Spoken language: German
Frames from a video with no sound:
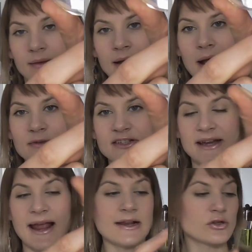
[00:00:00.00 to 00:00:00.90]
dann habe ich
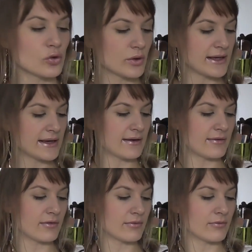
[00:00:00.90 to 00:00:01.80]
den hellen Ton
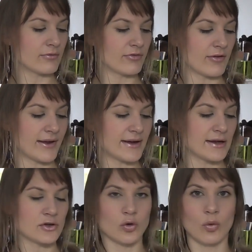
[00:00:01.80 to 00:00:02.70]
hier
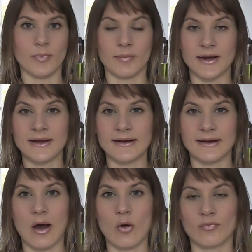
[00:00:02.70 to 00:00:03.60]
verwendet, um im
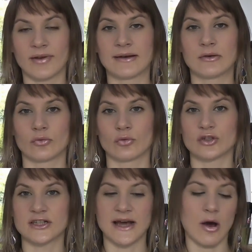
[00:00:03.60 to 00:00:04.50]
inneren Augenwinkel und
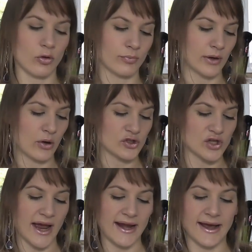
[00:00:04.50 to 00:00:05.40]
unter der Augenbraue
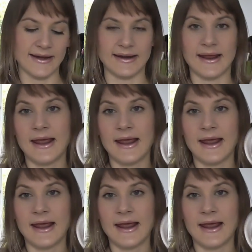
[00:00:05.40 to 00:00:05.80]
zu highlighten.